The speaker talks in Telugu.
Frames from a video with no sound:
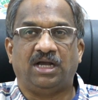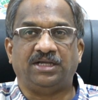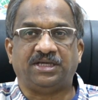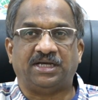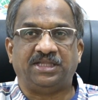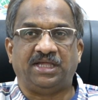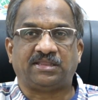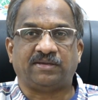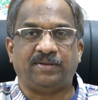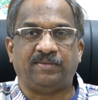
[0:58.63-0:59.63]
అయితే అదే
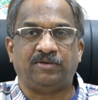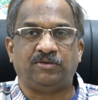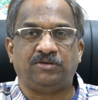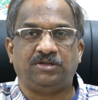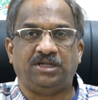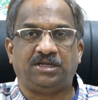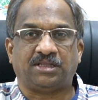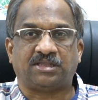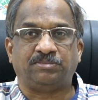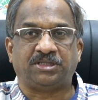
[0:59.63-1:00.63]
సమయంలో ఇట్
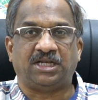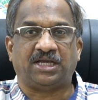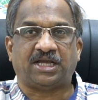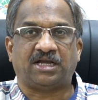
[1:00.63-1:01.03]
ఈస్ సంథింగ్ లైక్